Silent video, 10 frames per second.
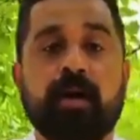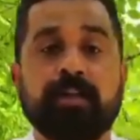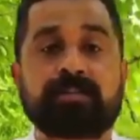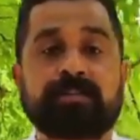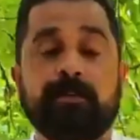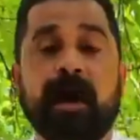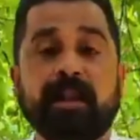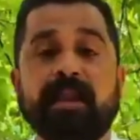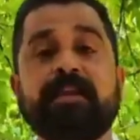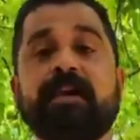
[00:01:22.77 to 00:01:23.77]

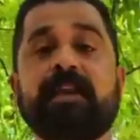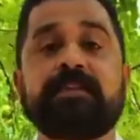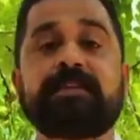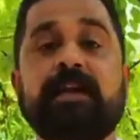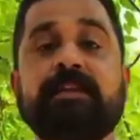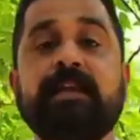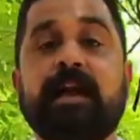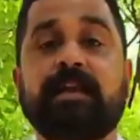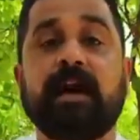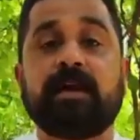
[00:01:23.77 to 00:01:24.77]
इस्तेमाल नहीं करना चाहते
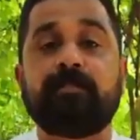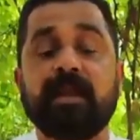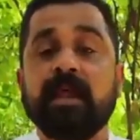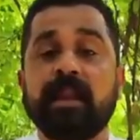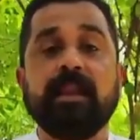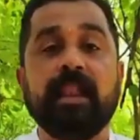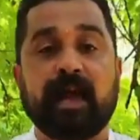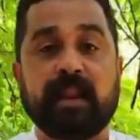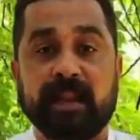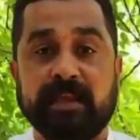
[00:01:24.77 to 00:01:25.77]
या घर पे
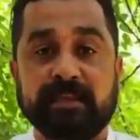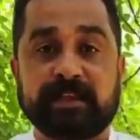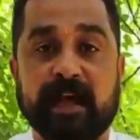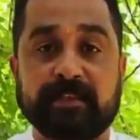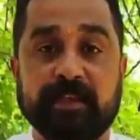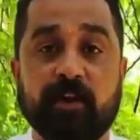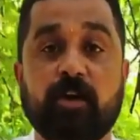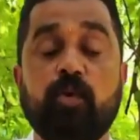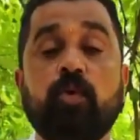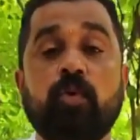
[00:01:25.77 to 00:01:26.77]
लाना नहीं चाहते और
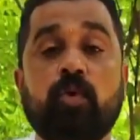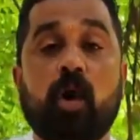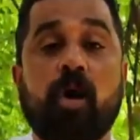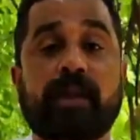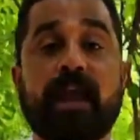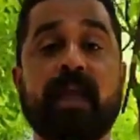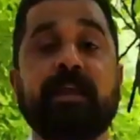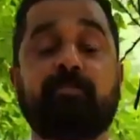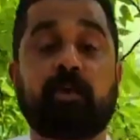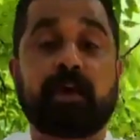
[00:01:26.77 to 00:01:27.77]
लोगों को
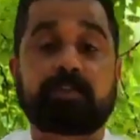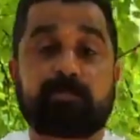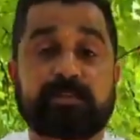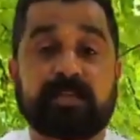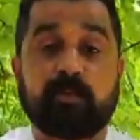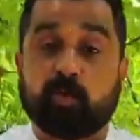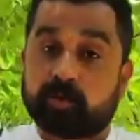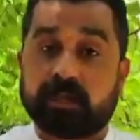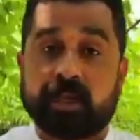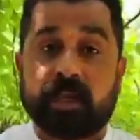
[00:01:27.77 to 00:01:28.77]
ऑर्गेनिक प्रोडक्ट्स पसंद
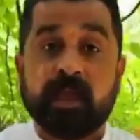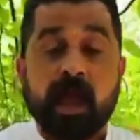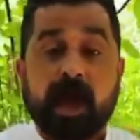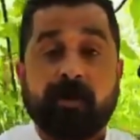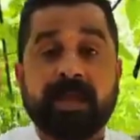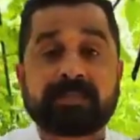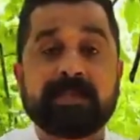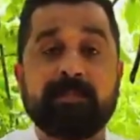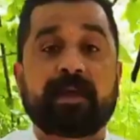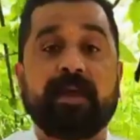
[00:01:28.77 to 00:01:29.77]
होते हैं अब
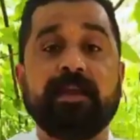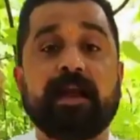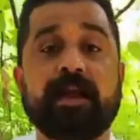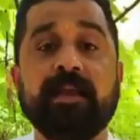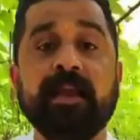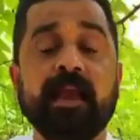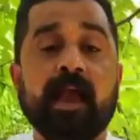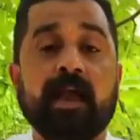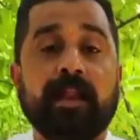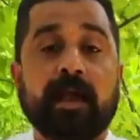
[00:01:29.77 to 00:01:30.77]
ऐसे में कहीं ना कहीं
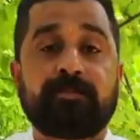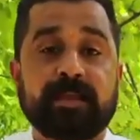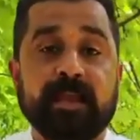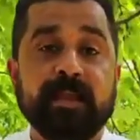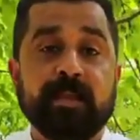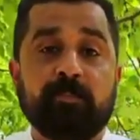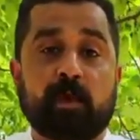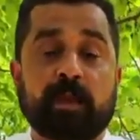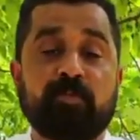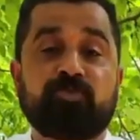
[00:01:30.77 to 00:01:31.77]
नायब सैनी
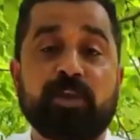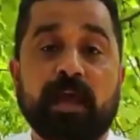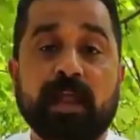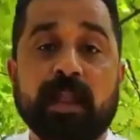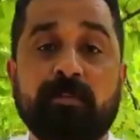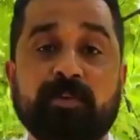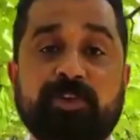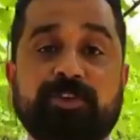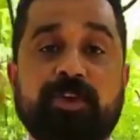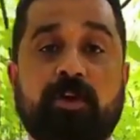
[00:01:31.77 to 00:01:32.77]
मुख्यमंत्री हरियाणा
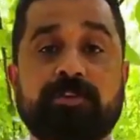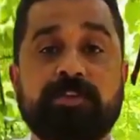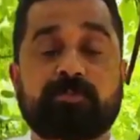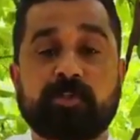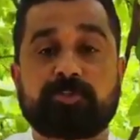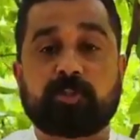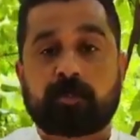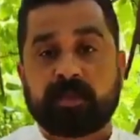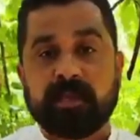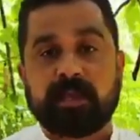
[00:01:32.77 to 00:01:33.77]
प्रदेश की ओर से स्पष्ट तौर
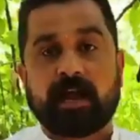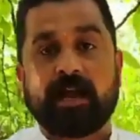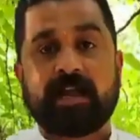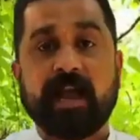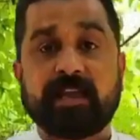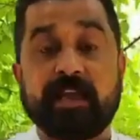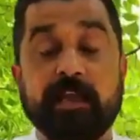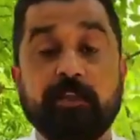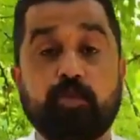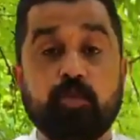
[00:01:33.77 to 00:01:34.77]
पर यह कहा गया कि
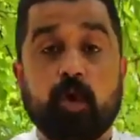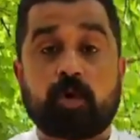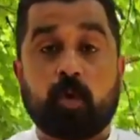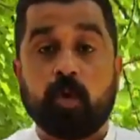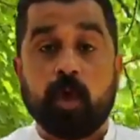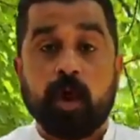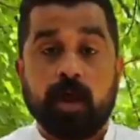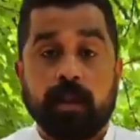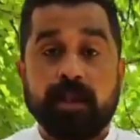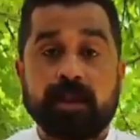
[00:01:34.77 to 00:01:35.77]
हिंदुओं को
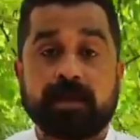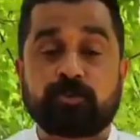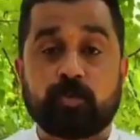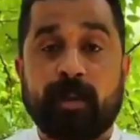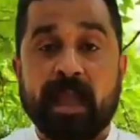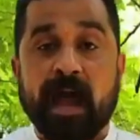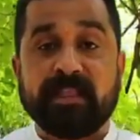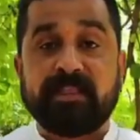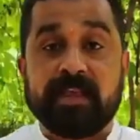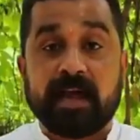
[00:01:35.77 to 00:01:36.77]
लेकर जो
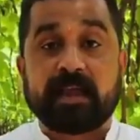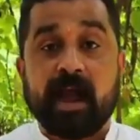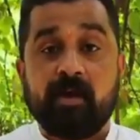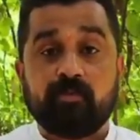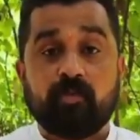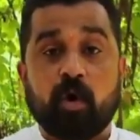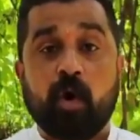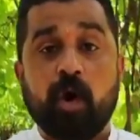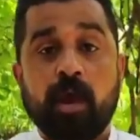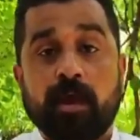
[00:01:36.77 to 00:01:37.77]
बयान दिया गया वो
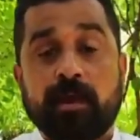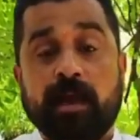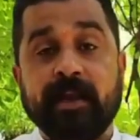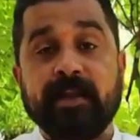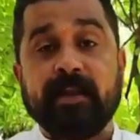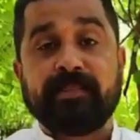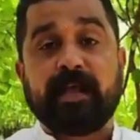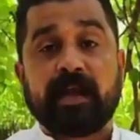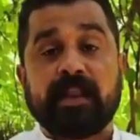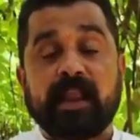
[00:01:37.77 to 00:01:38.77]
कड़ी
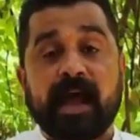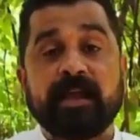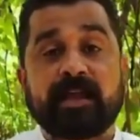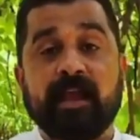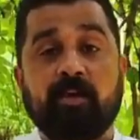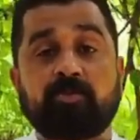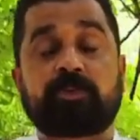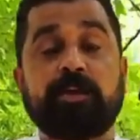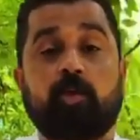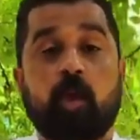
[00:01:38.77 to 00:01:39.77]
निंदा के लायक है और
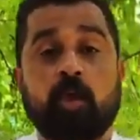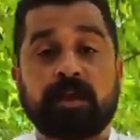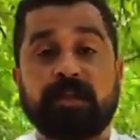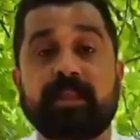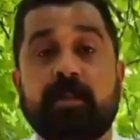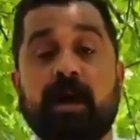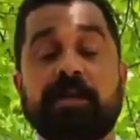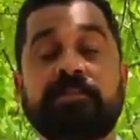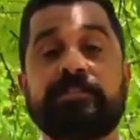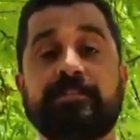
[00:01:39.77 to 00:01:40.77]
उसकी घोर निंदा
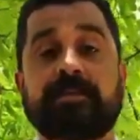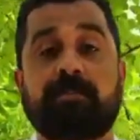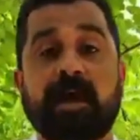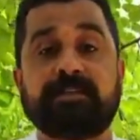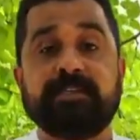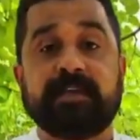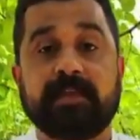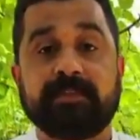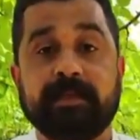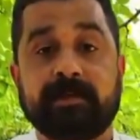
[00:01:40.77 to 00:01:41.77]
भारतीय जनता पार्टी
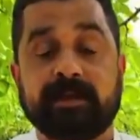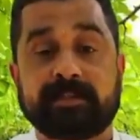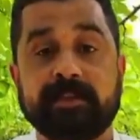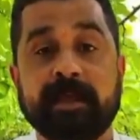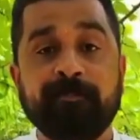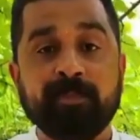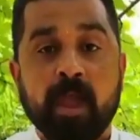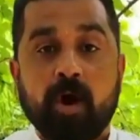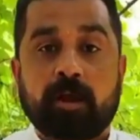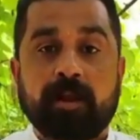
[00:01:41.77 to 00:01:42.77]
कहती है करती है
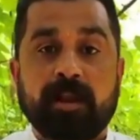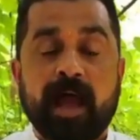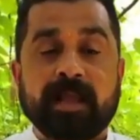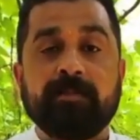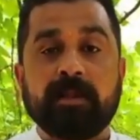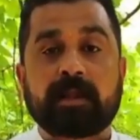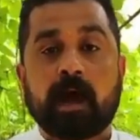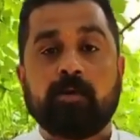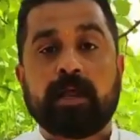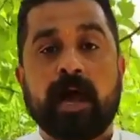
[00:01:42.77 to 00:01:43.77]
और न केवल
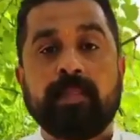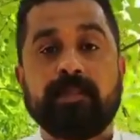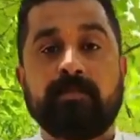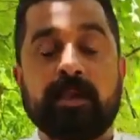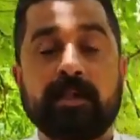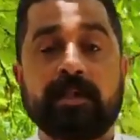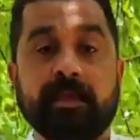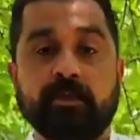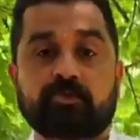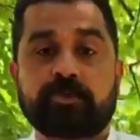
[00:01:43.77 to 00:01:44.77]
राहुल गांधी
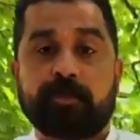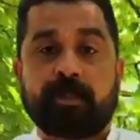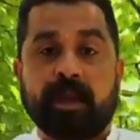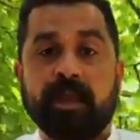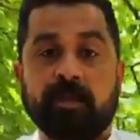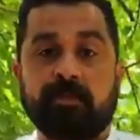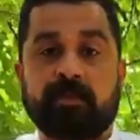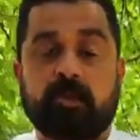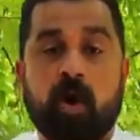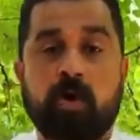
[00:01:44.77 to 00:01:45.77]
बल्कि उससे पहले भी
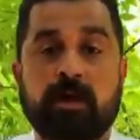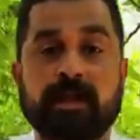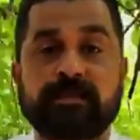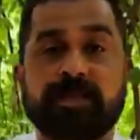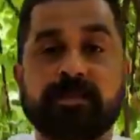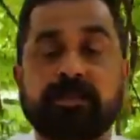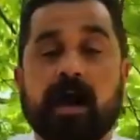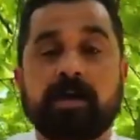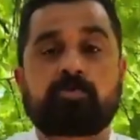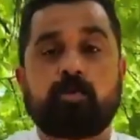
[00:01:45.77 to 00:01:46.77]
कांग्रेस के
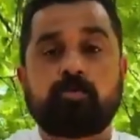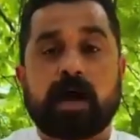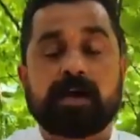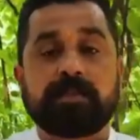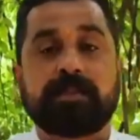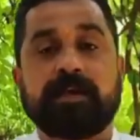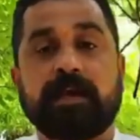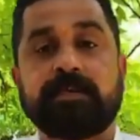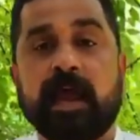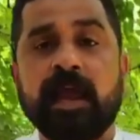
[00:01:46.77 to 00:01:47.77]
इतिहास को उठाकर
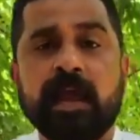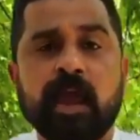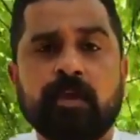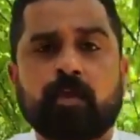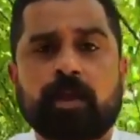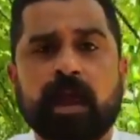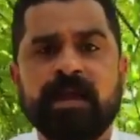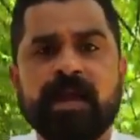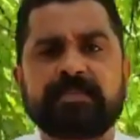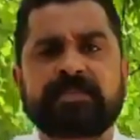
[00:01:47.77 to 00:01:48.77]
देखा जाए तो
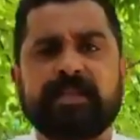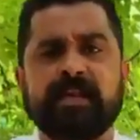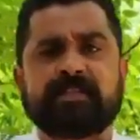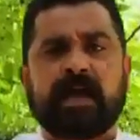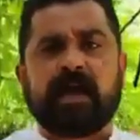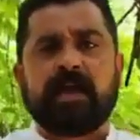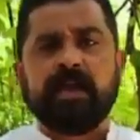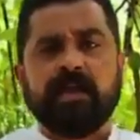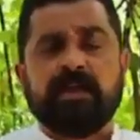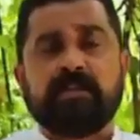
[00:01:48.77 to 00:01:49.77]
कई ऐसे नेता
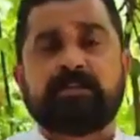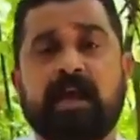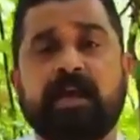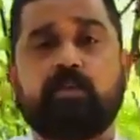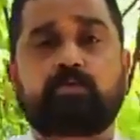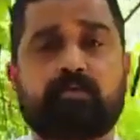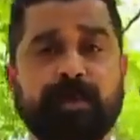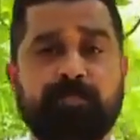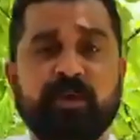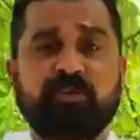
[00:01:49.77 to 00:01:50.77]
हैं चाहे
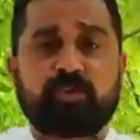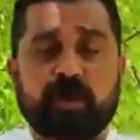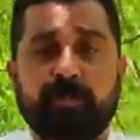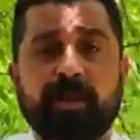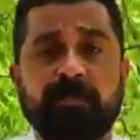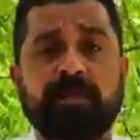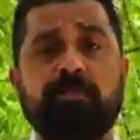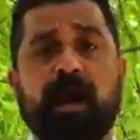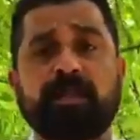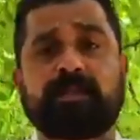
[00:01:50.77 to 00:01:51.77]
उसमें पी चिदम्बरम की
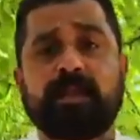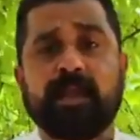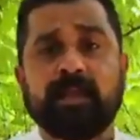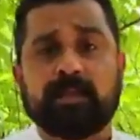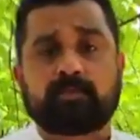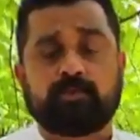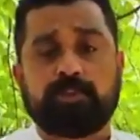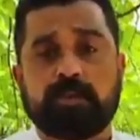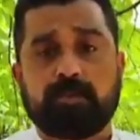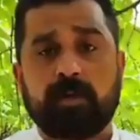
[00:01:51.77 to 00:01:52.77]
बात करें या
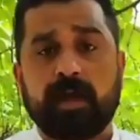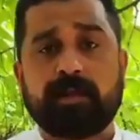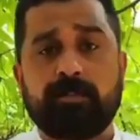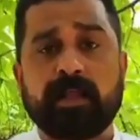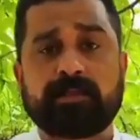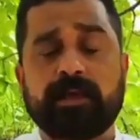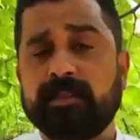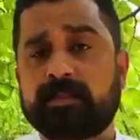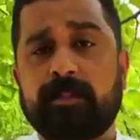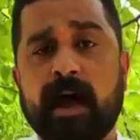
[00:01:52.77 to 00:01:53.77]
सुशील कुमार की बात करें
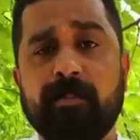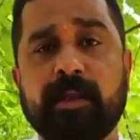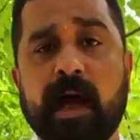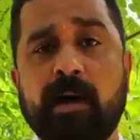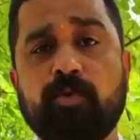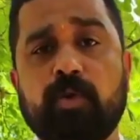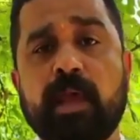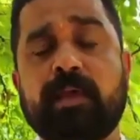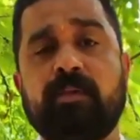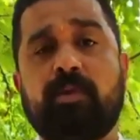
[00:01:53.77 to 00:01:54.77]
तमाम नाम
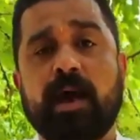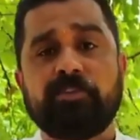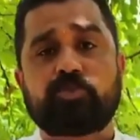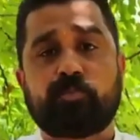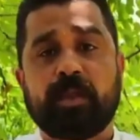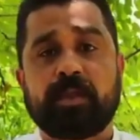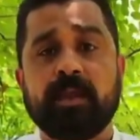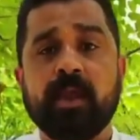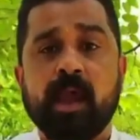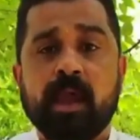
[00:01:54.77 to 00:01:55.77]
उन्होंने गिनवाए जिसमें
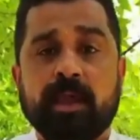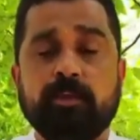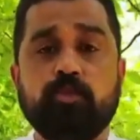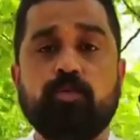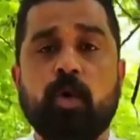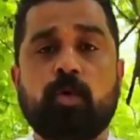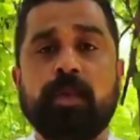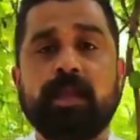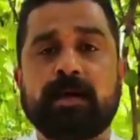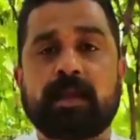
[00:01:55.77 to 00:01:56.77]
कि हिंदुओं को
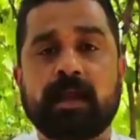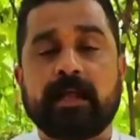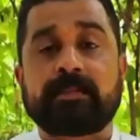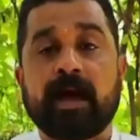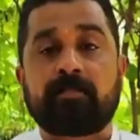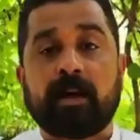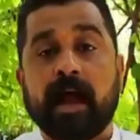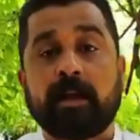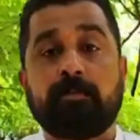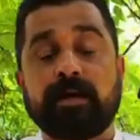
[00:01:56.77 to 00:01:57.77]
लेकर लगातार
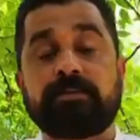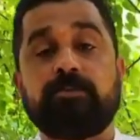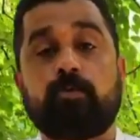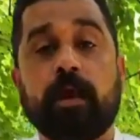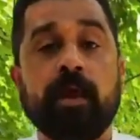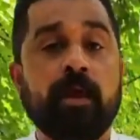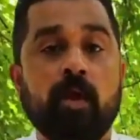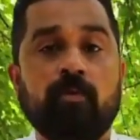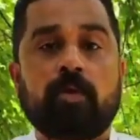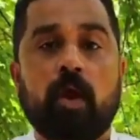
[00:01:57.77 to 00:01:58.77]
बयानबाजी जो है
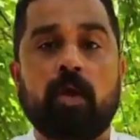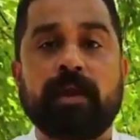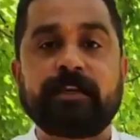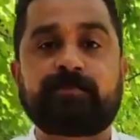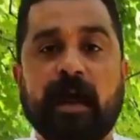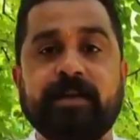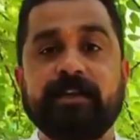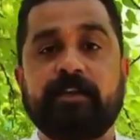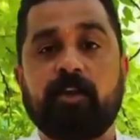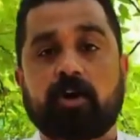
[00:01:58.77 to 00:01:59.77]
वो कांग्रेस
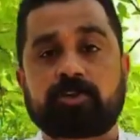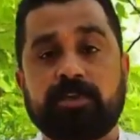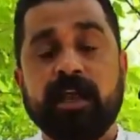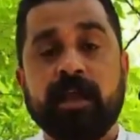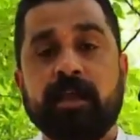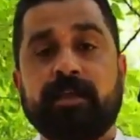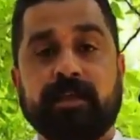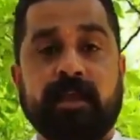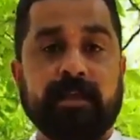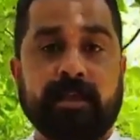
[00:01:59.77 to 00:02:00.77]
पार्टी की ओर से
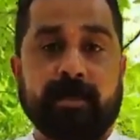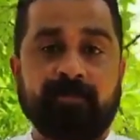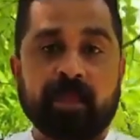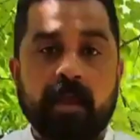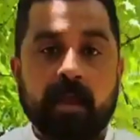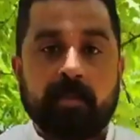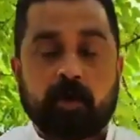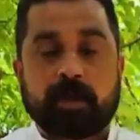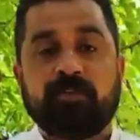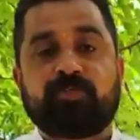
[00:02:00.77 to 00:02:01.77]
की गई है
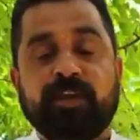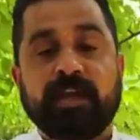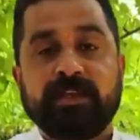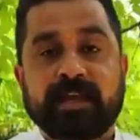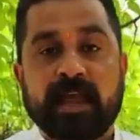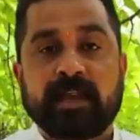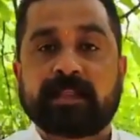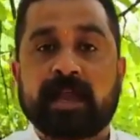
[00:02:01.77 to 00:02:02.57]
मुख्यमंत्री का ये कहना